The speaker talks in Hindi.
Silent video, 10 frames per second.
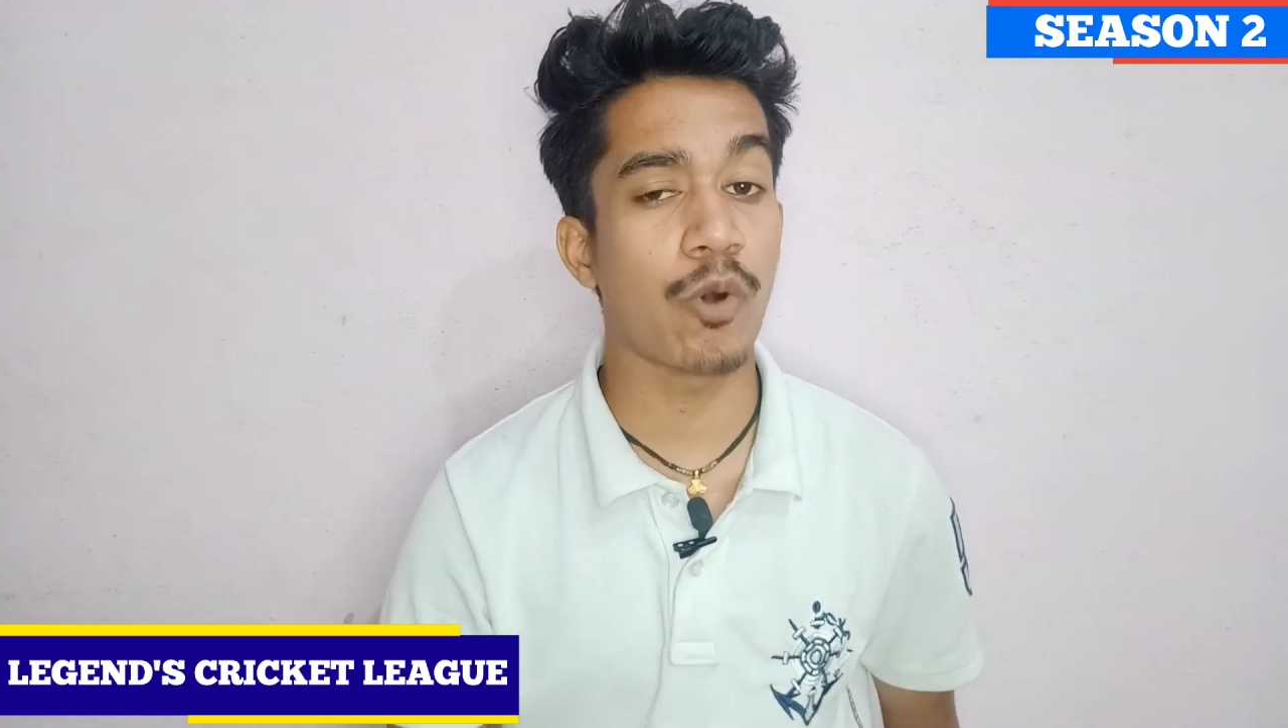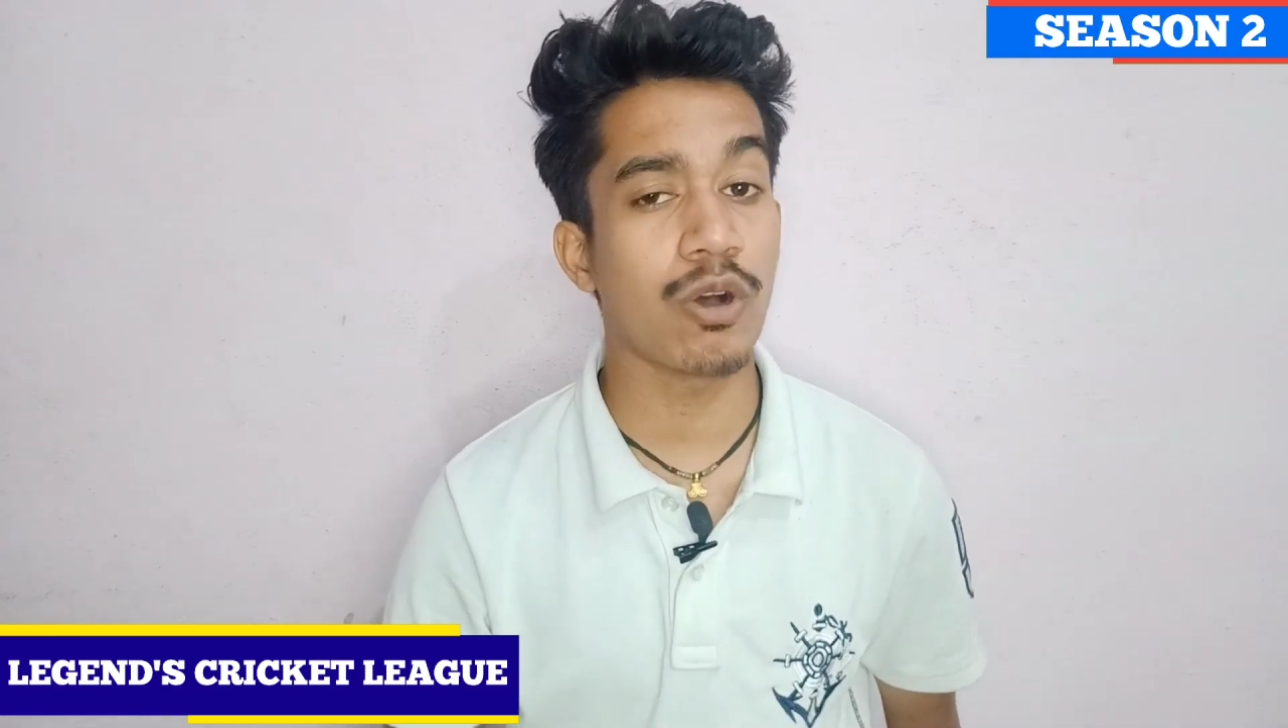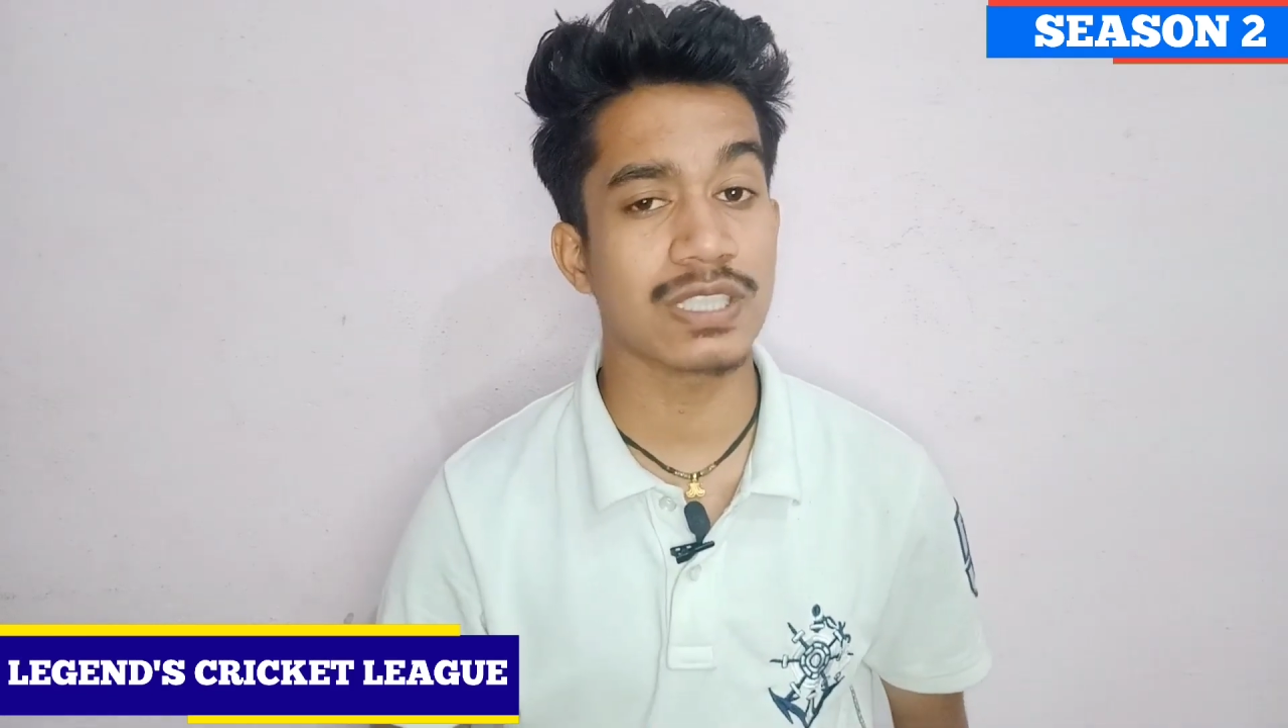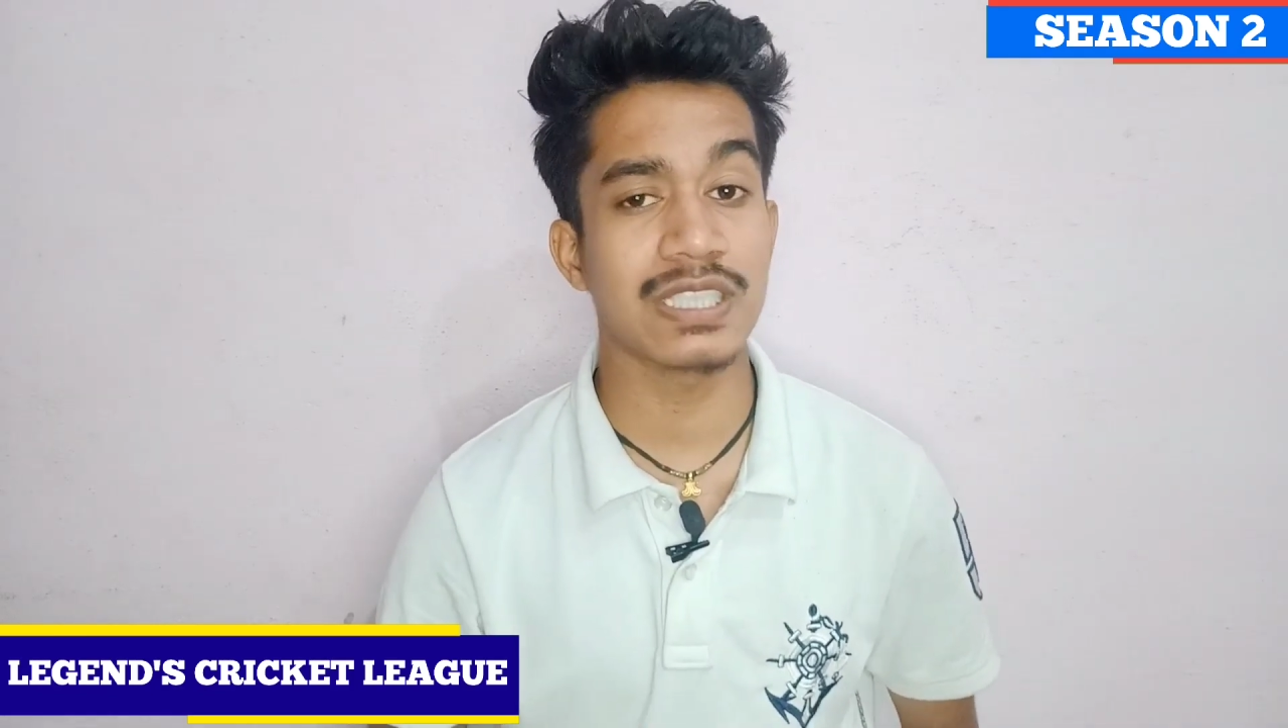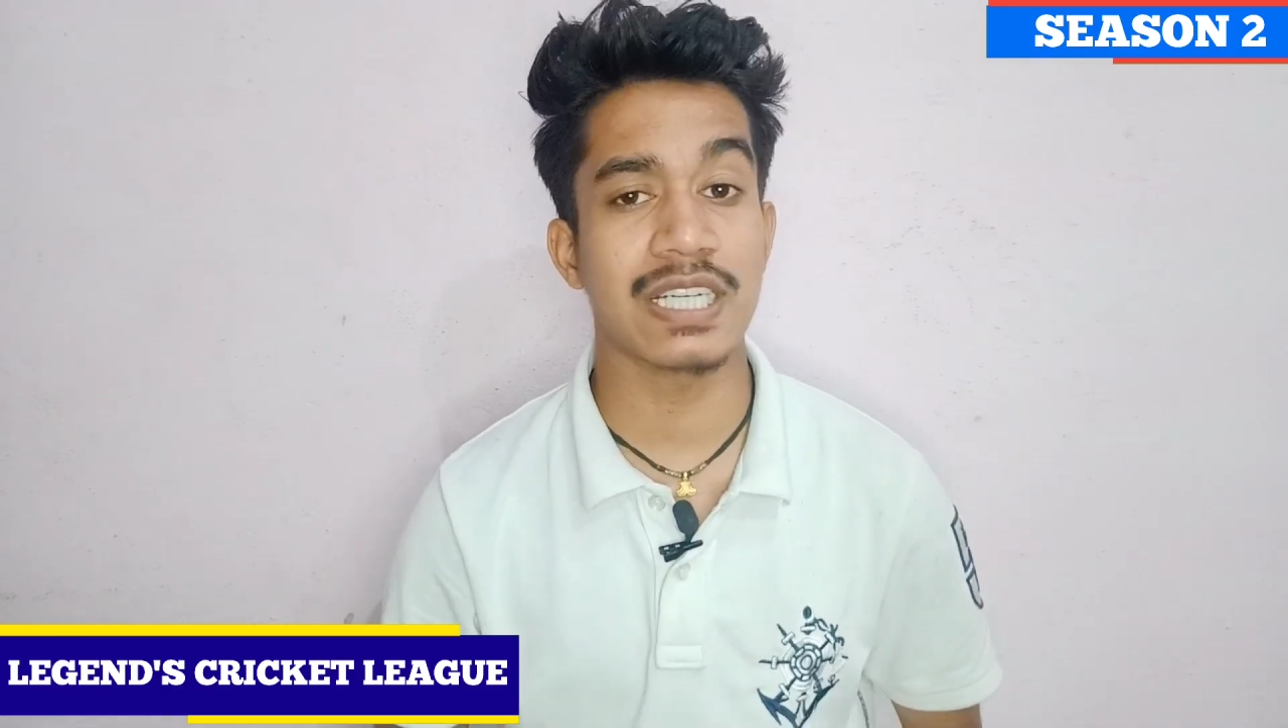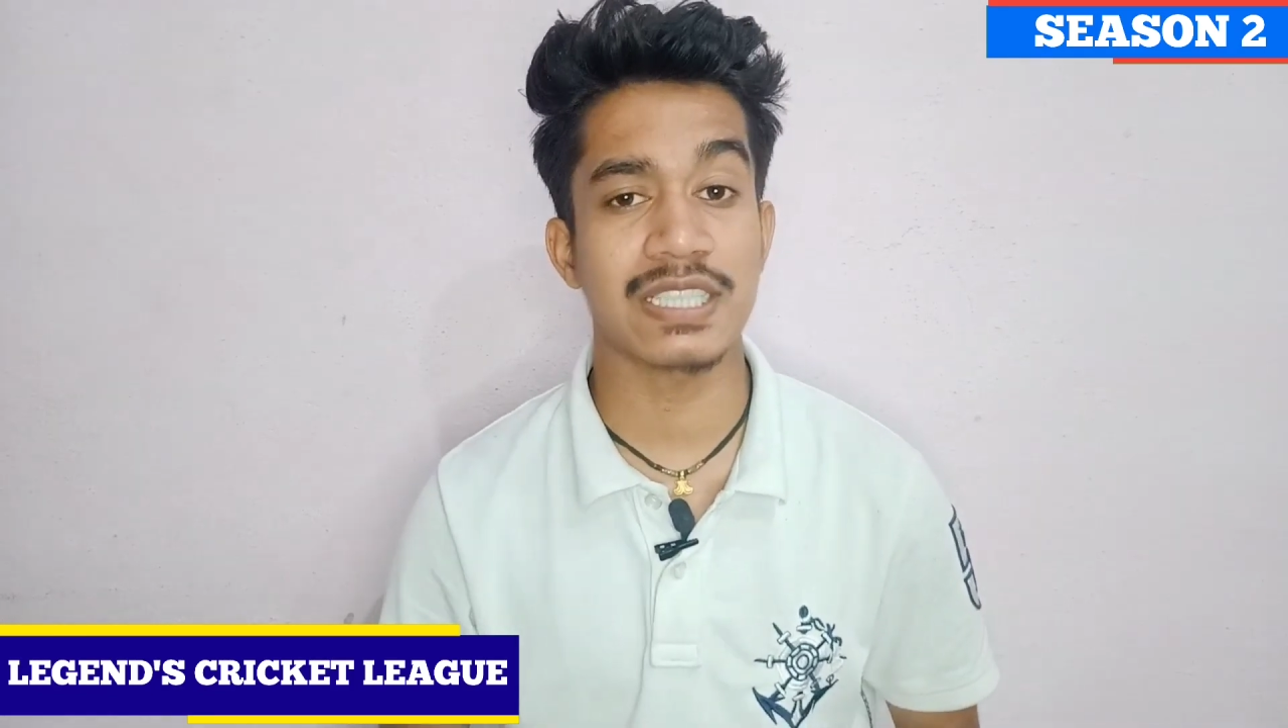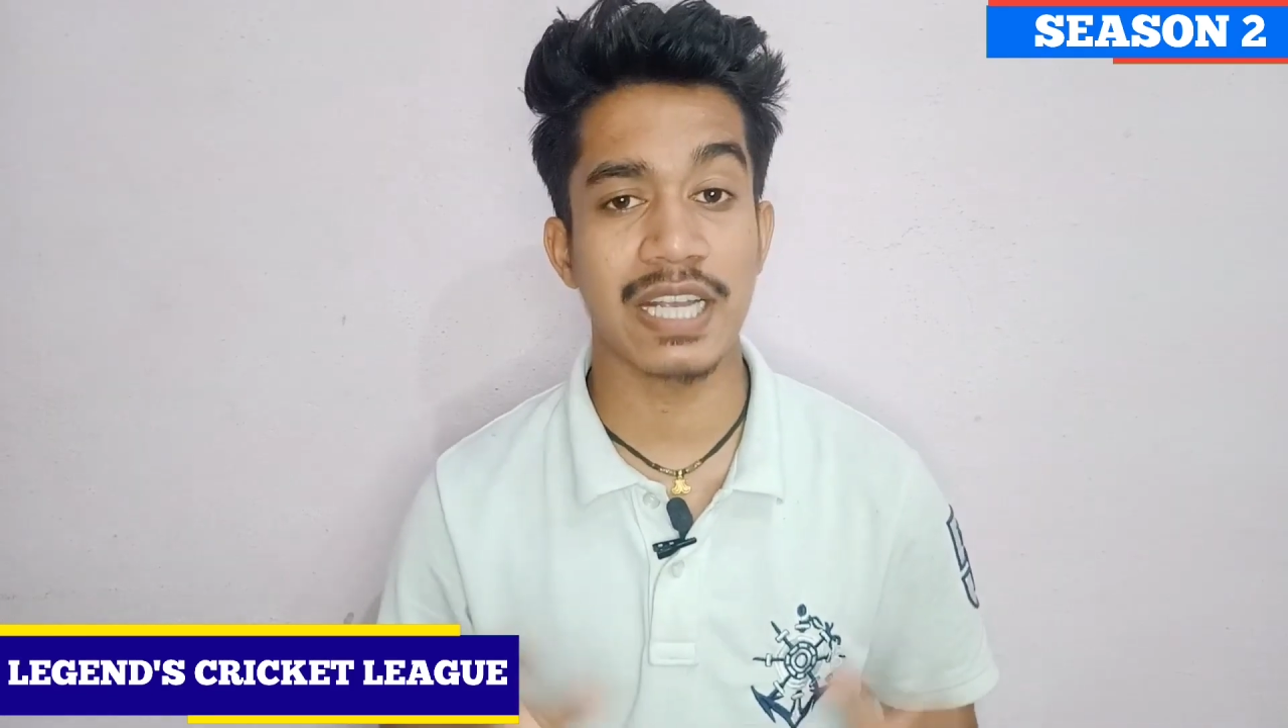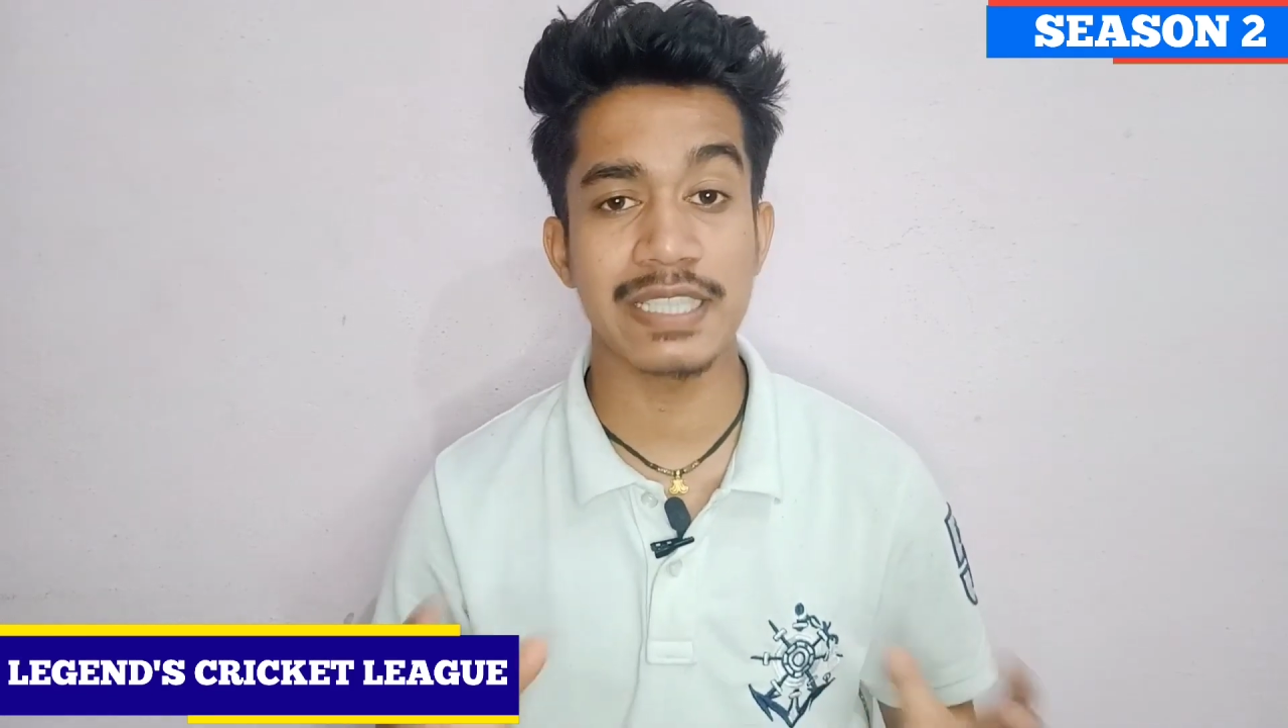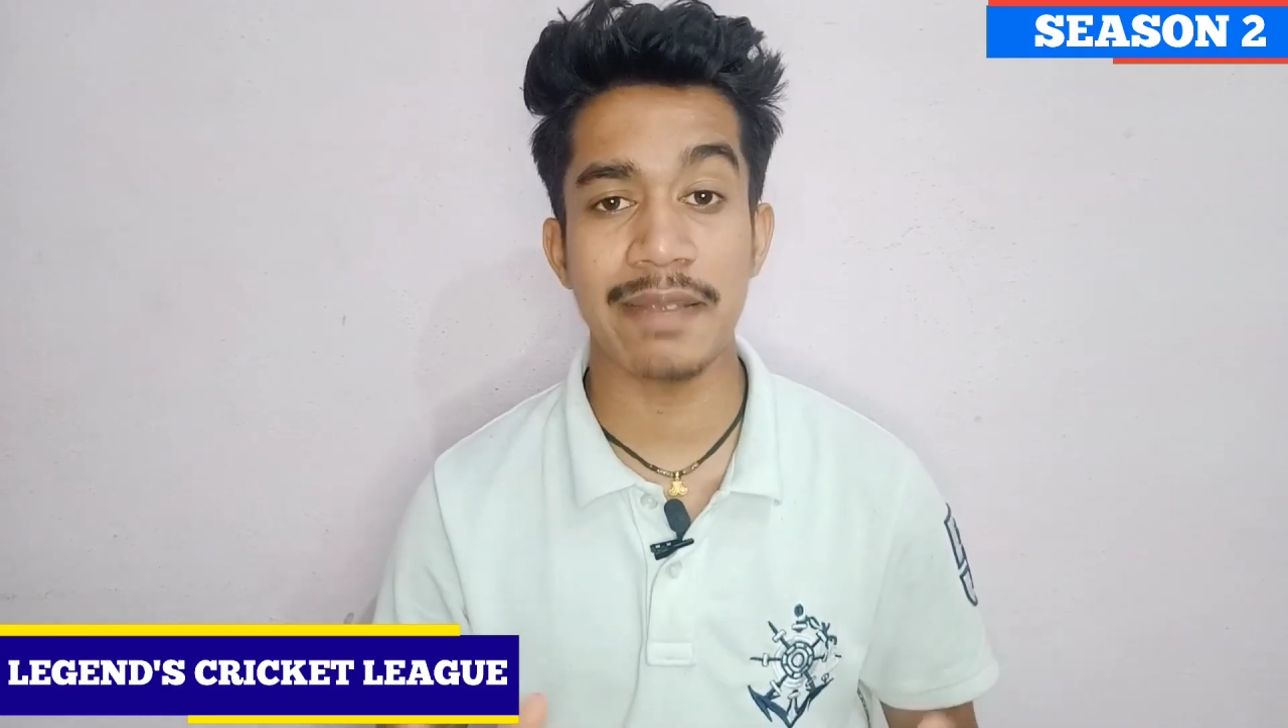बहुत सी चर्चाएं